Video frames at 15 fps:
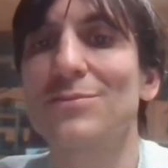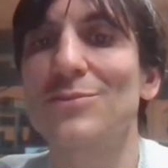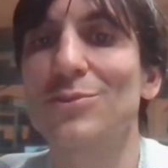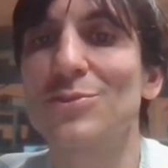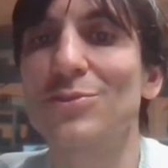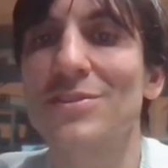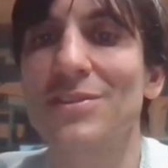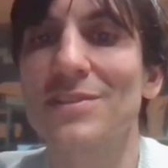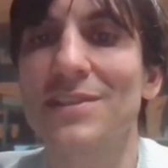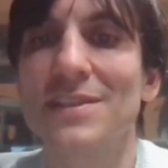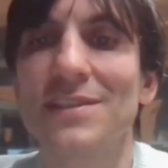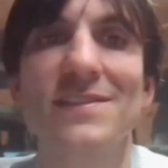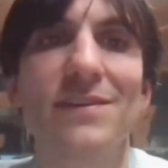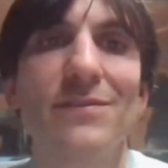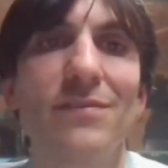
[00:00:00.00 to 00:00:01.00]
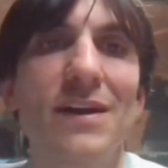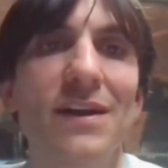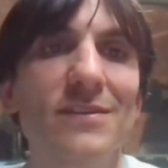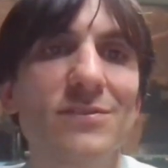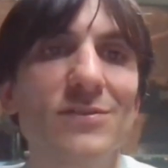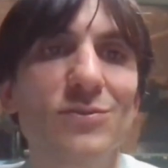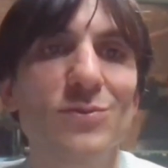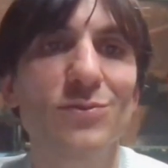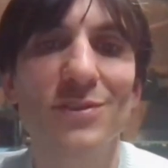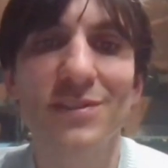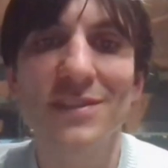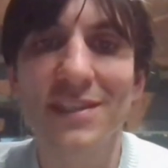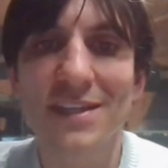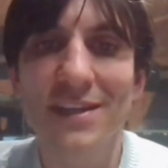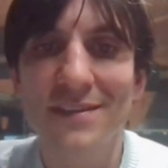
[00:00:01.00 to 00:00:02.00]
de notre côté, savoir
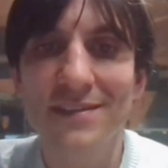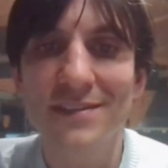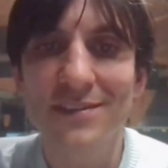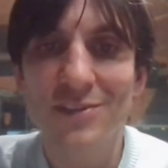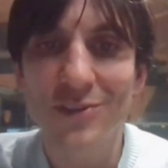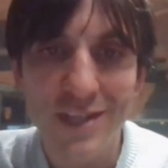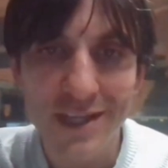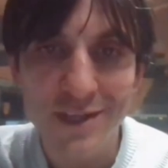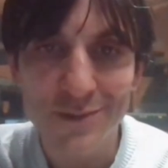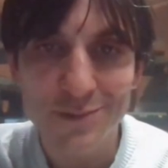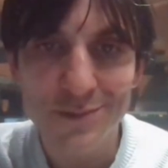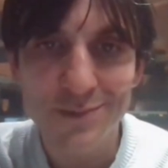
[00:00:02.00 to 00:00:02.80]
soutenir dans la rue.